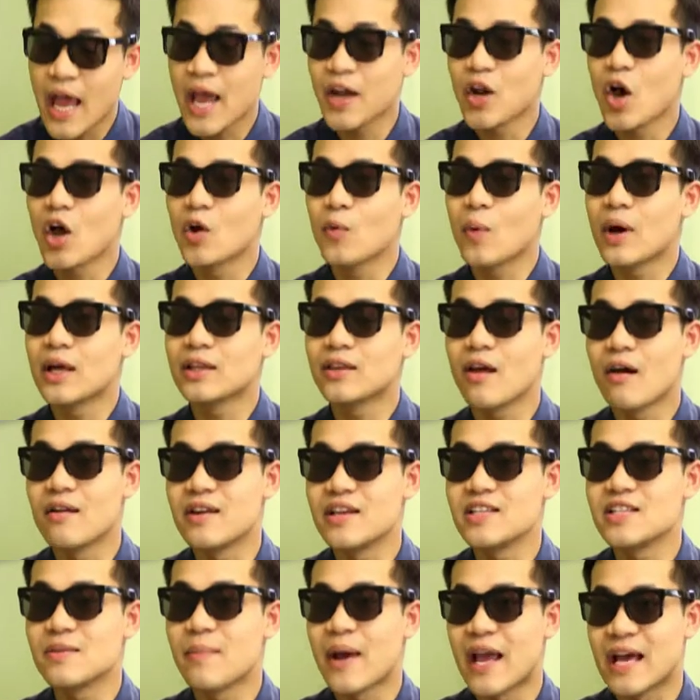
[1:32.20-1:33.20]
แน่นอนว่าตอน
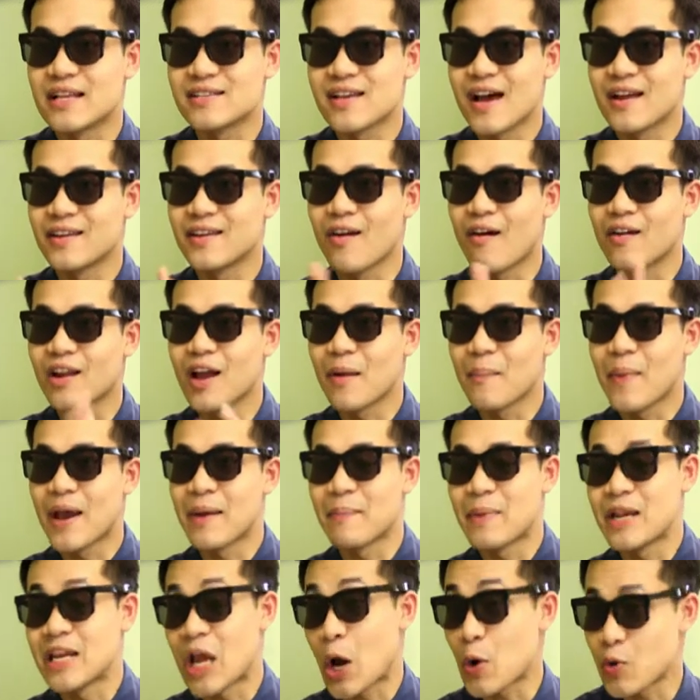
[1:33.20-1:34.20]
ที่สมัยอาจารย์ย้อนกลับไป
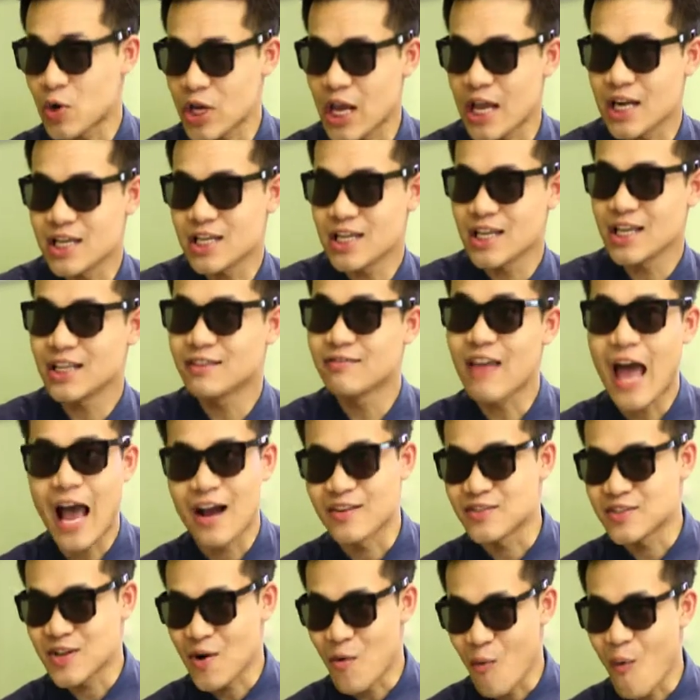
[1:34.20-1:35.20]
เป็นนักเรียนที่ต่า
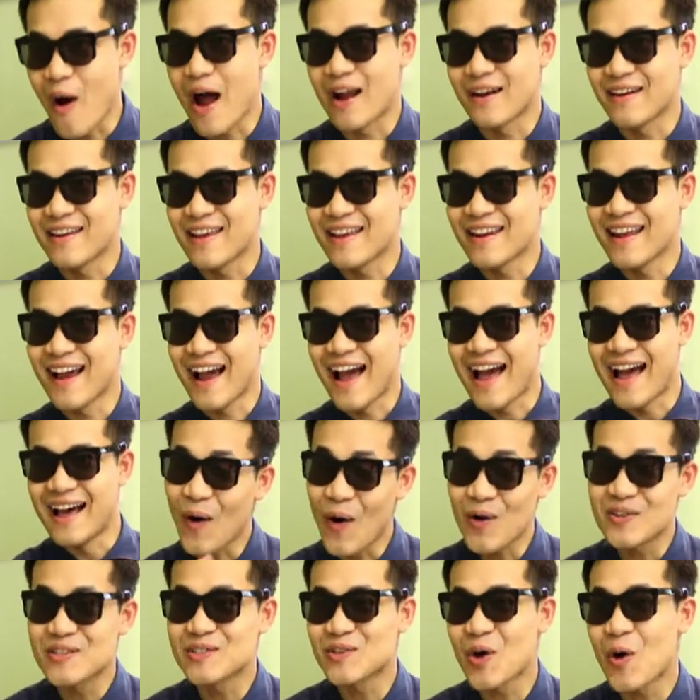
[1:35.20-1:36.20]
งจังหวัดเนี่ยนะคะ
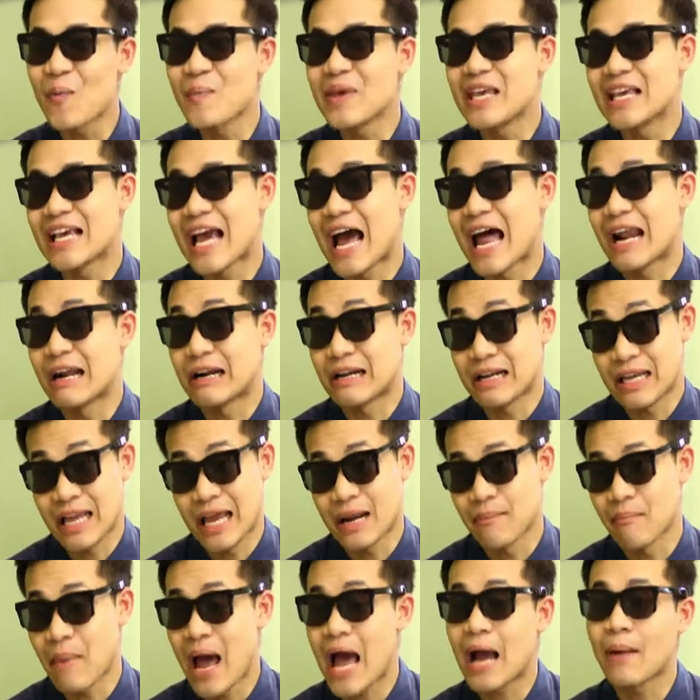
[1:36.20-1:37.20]
ก็จะต้องมีการเรี
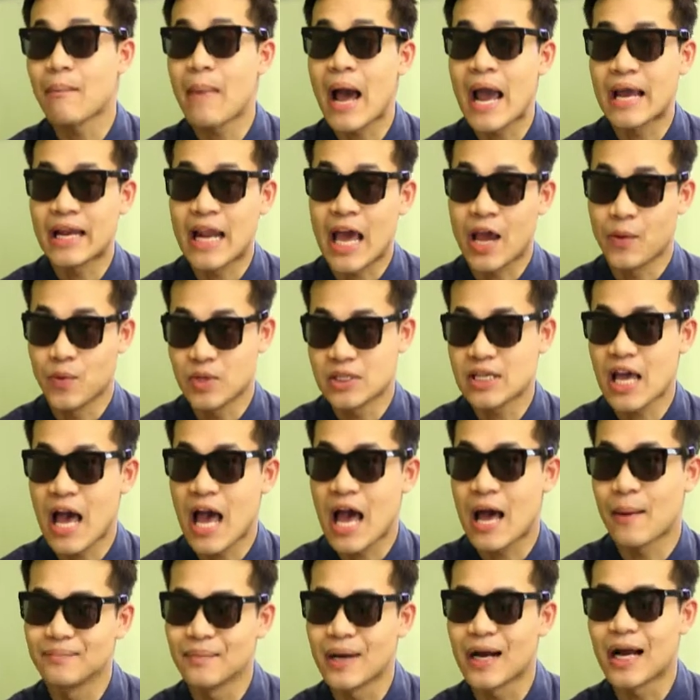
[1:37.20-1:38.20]
ยนมากมายหลายวิชา
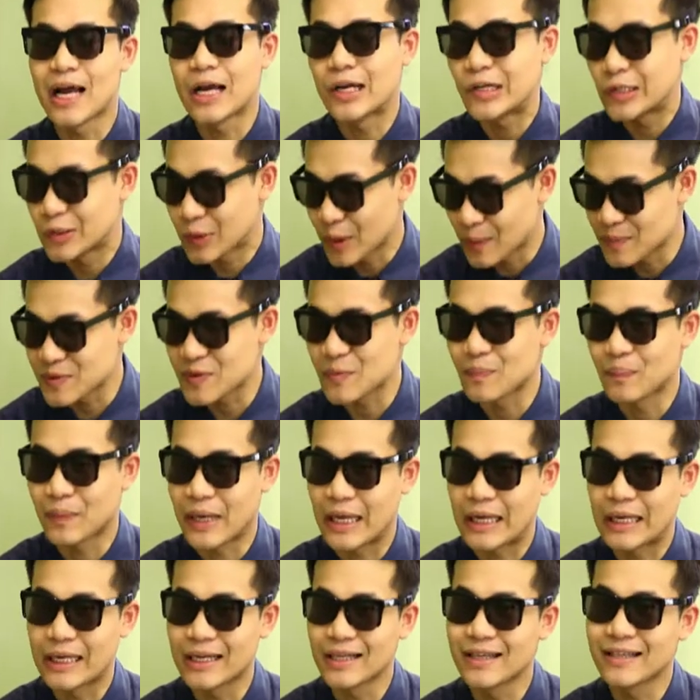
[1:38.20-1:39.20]
บางครั้งเกินความจำ
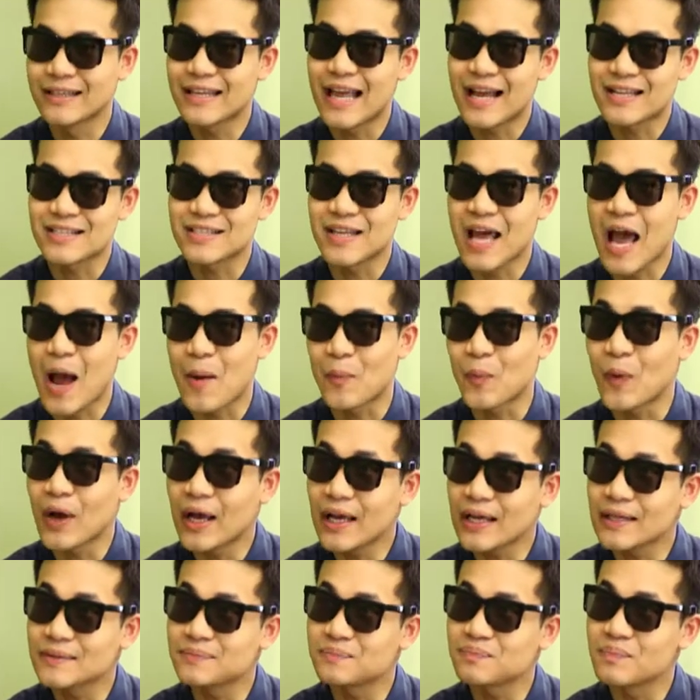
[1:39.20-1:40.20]
เป็น อยากจะถาม
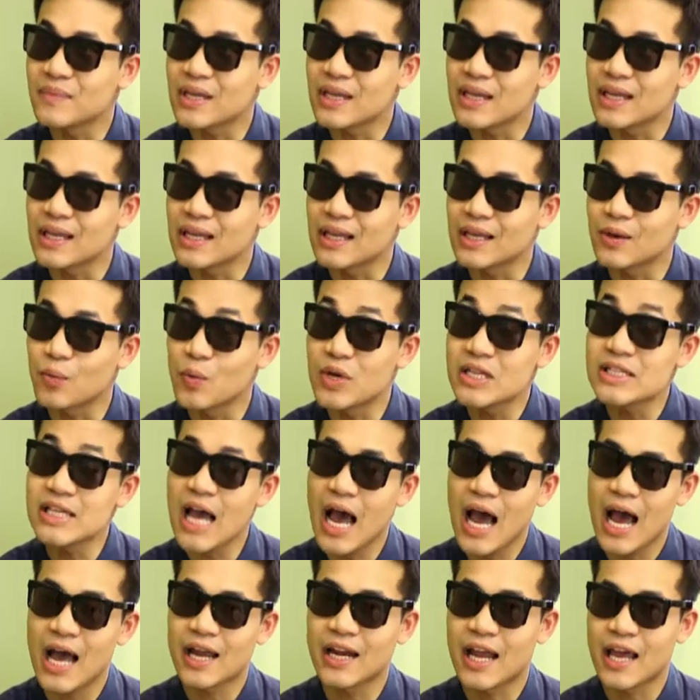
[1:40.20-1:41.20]
ว่ามีวิ
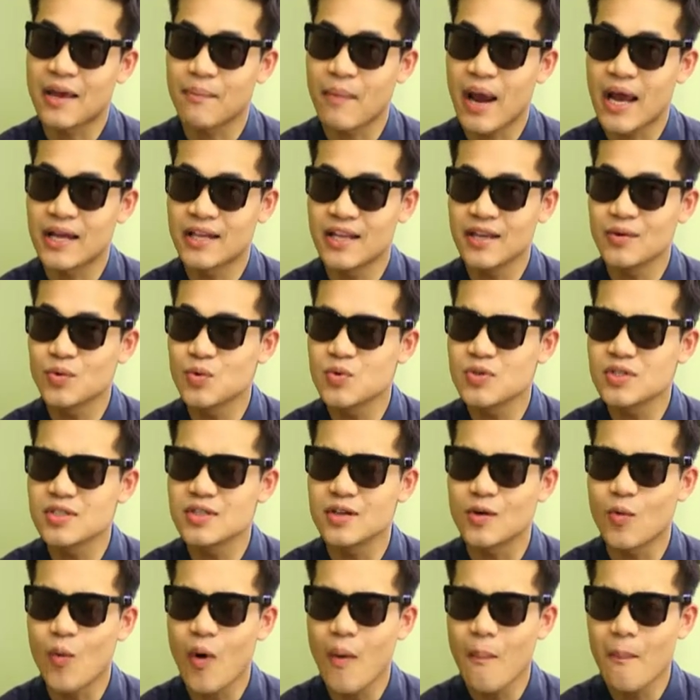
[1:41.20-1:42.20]
ชาไหนไหมที่รู้
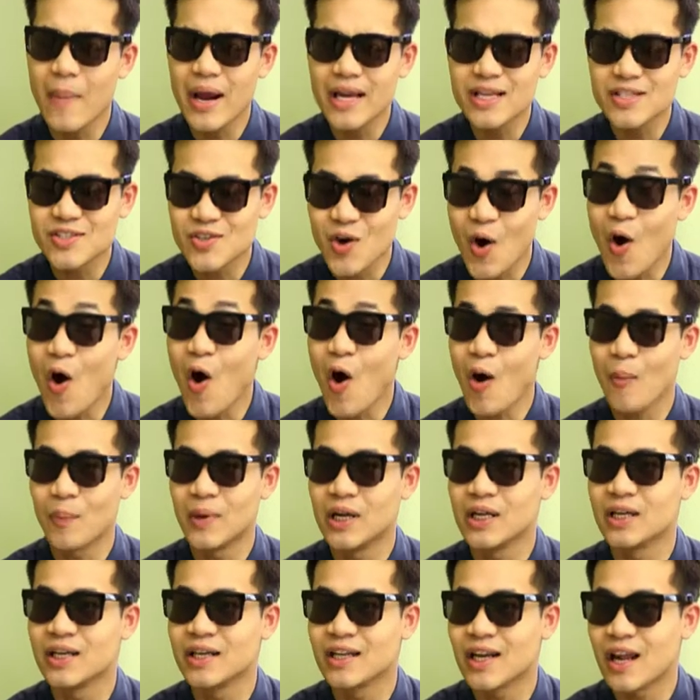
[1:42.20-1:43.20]
สึกว่าไม่ชอบ
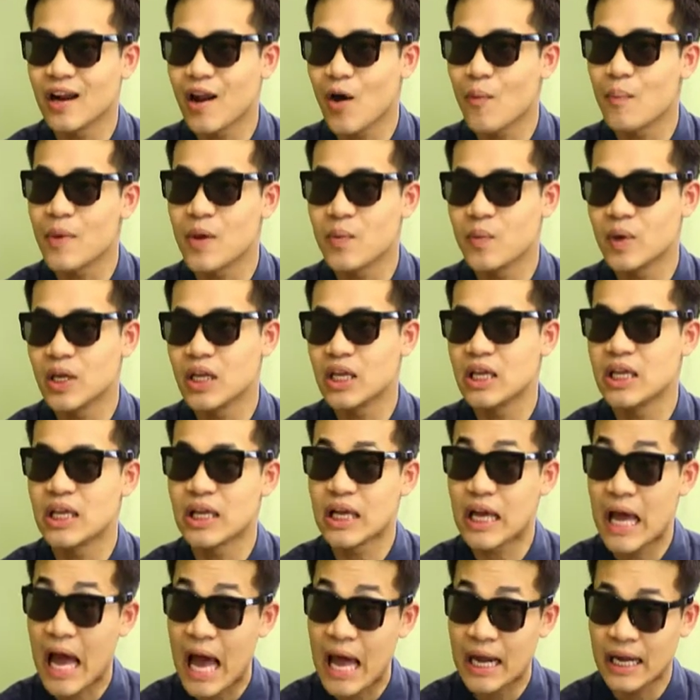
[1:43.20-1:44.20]
เลย แล้วเรามีวิธี
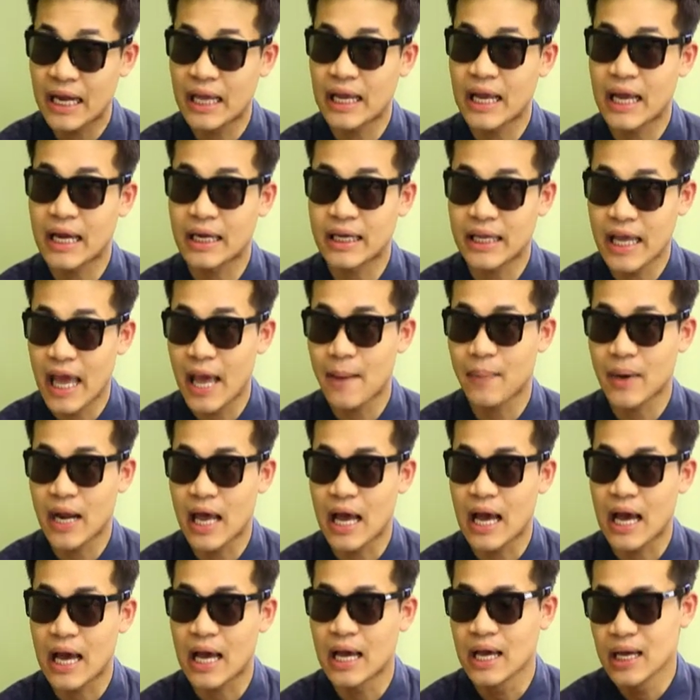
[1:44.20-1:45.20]
การในการแก้ปัญ
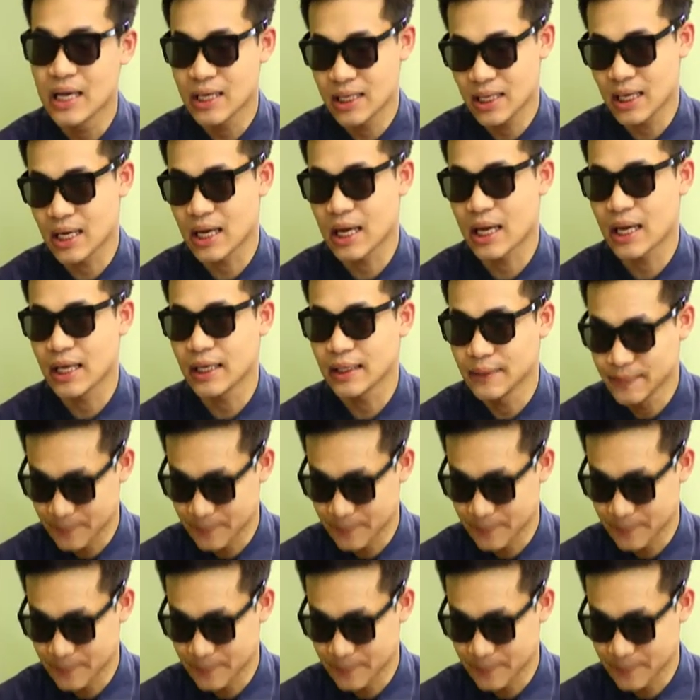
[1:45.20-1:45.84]
หายังไง